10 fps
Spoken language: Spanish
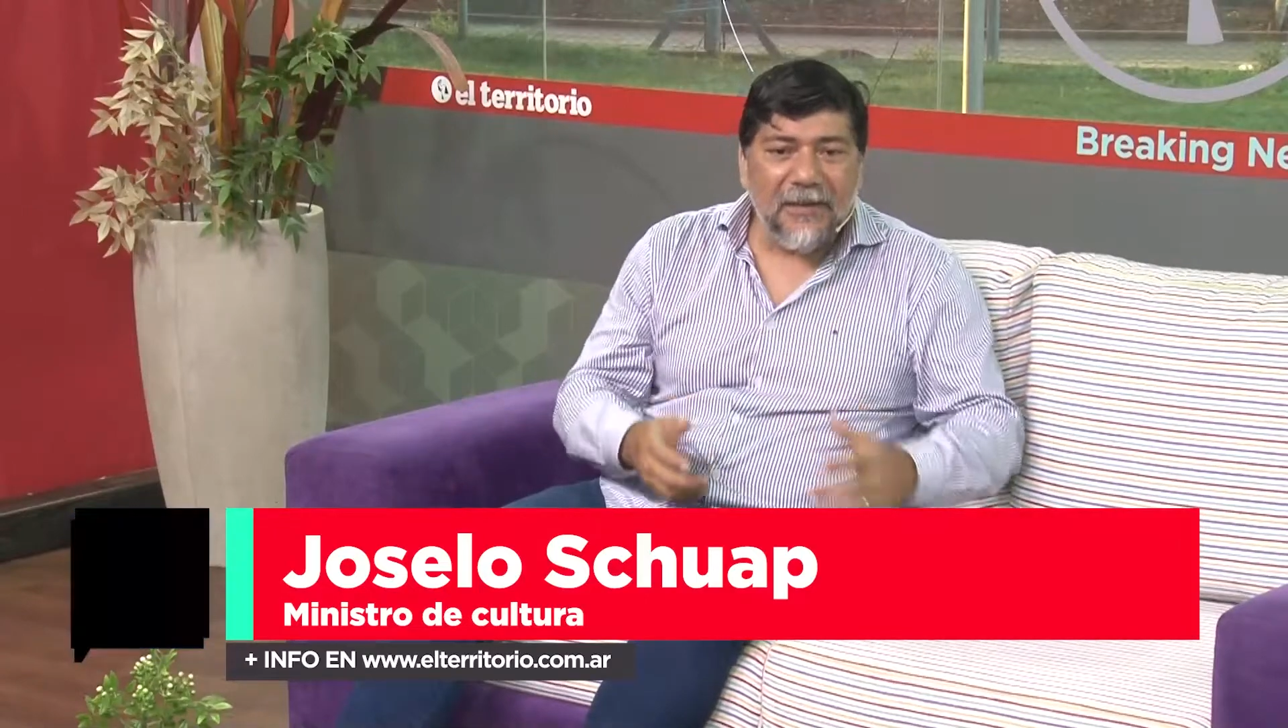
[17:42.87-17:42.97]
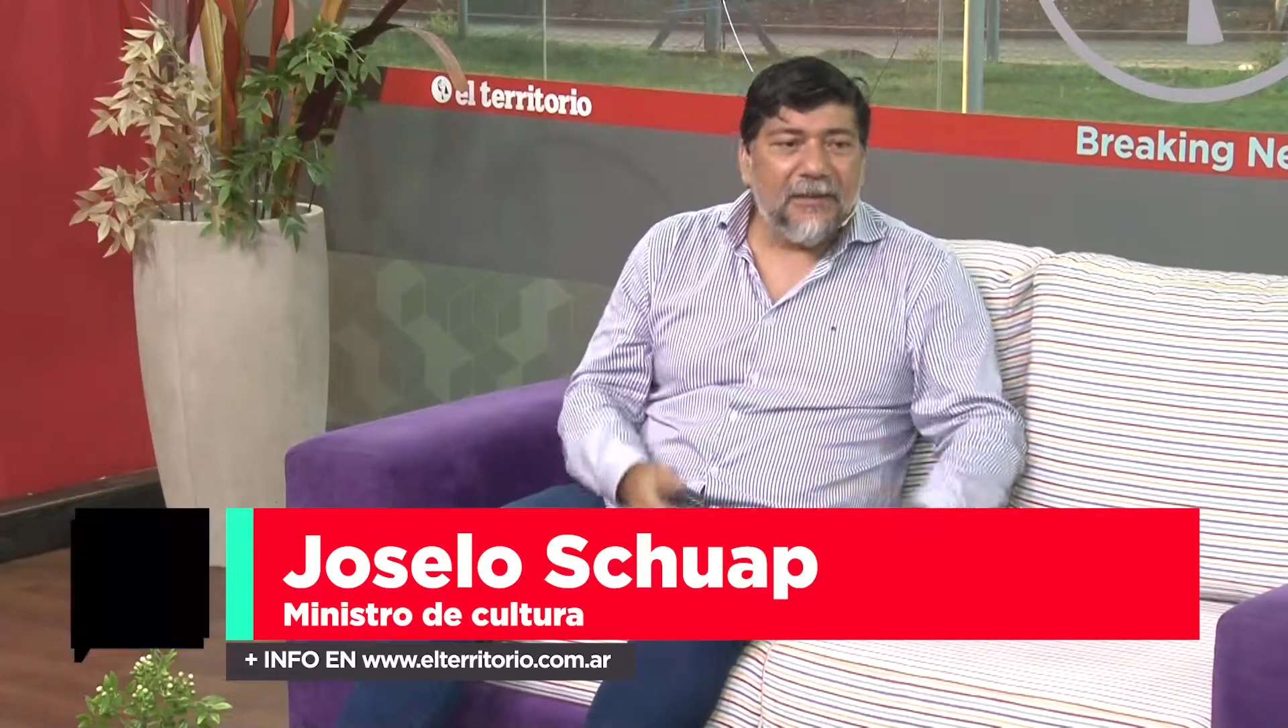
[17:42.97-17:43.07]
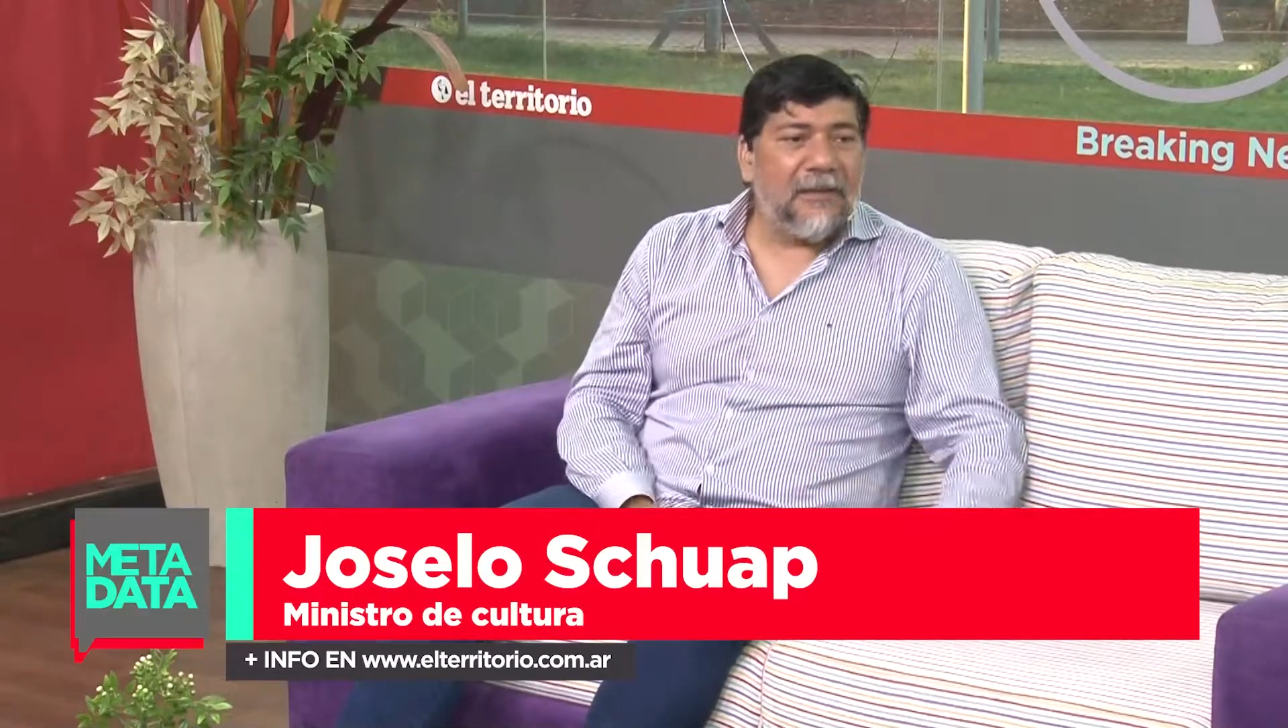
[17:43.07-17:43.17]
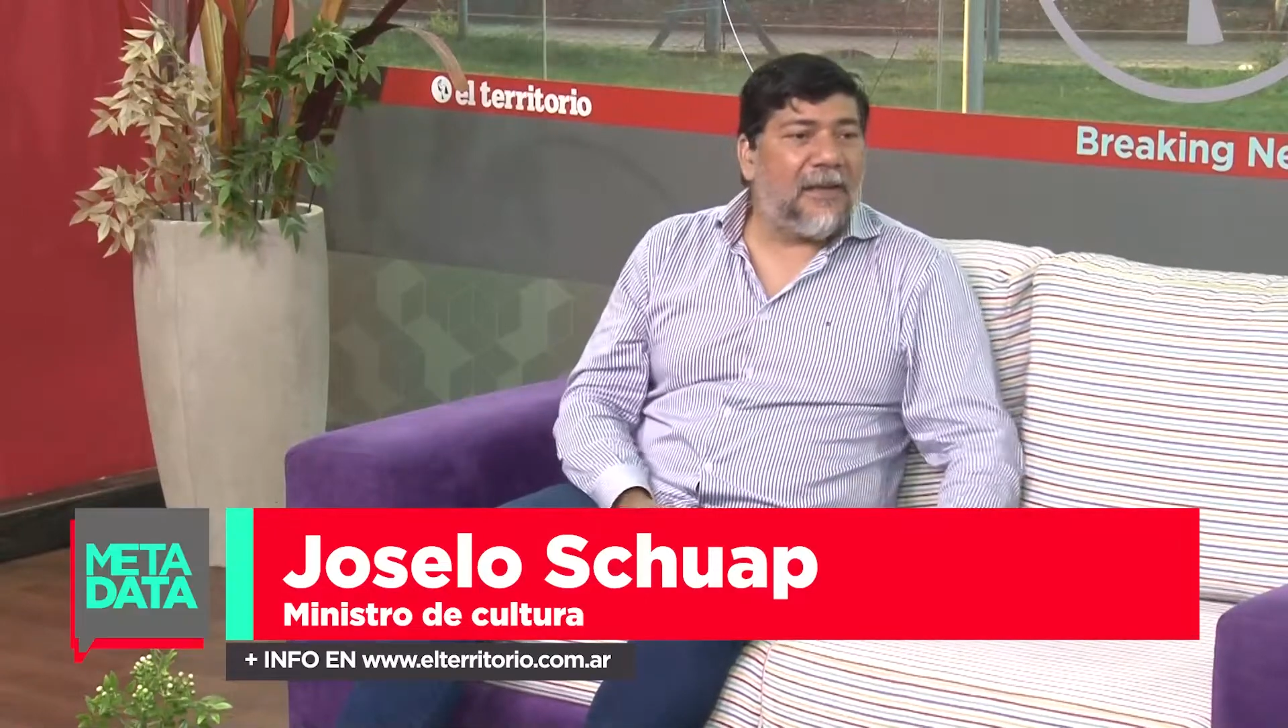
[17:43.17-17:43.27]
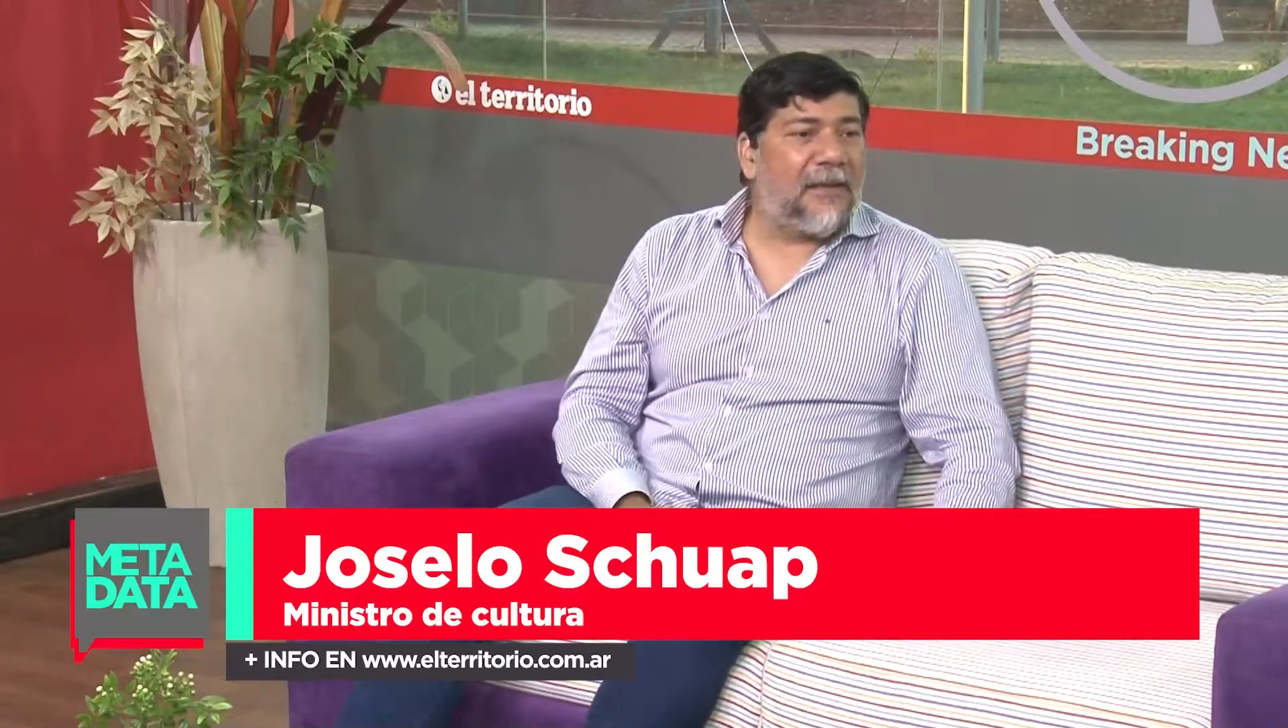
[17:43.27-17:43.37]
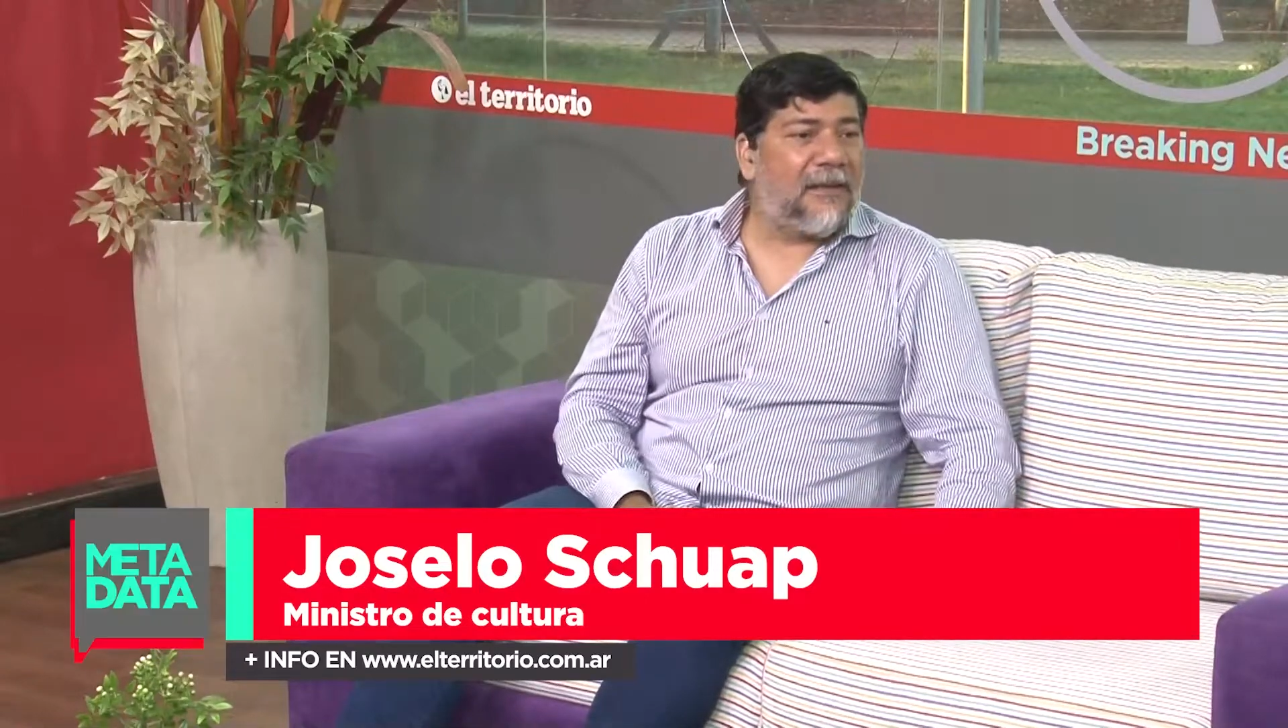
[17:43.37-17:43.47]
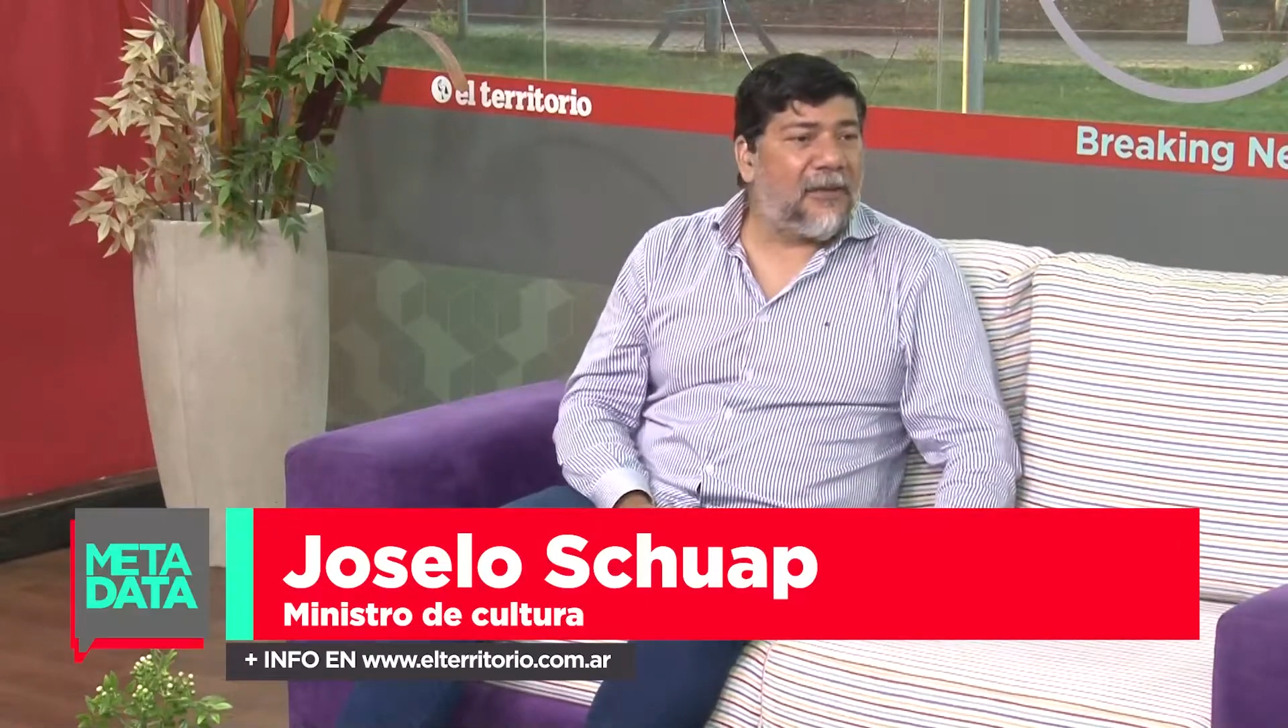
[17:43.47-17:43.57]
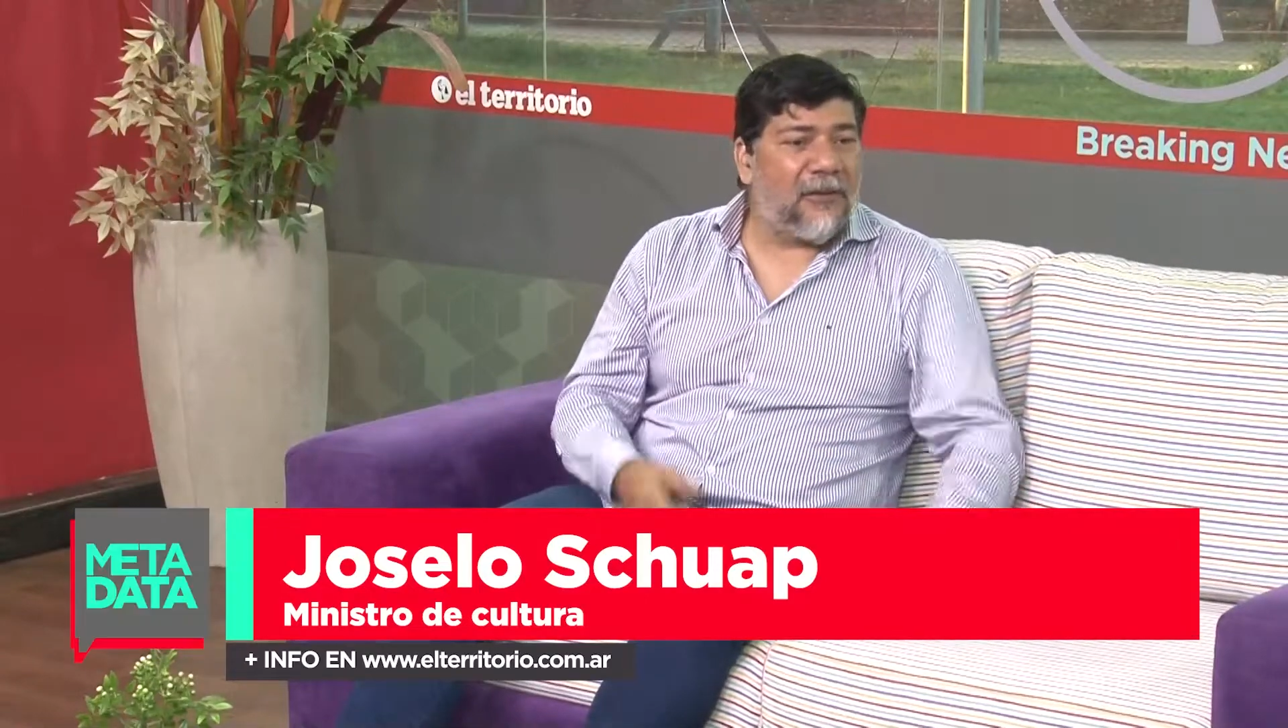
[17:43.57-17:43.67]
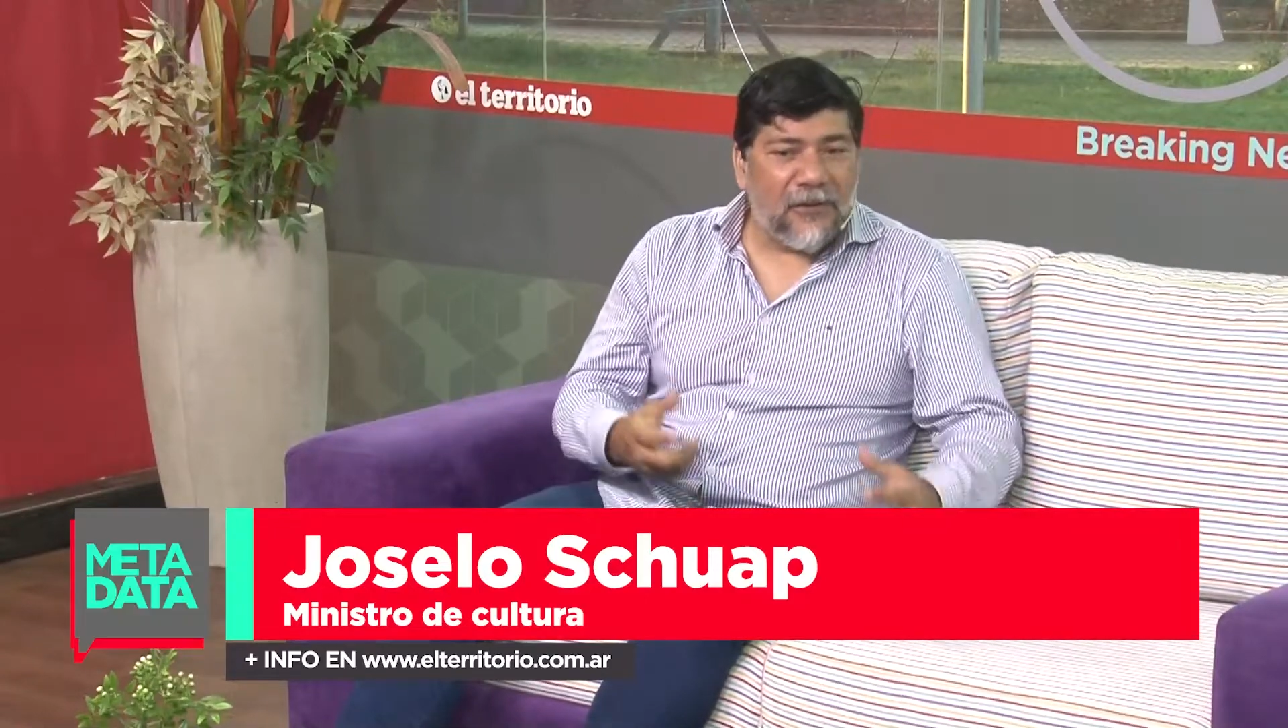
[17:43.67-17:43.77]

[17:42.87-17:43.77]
identidad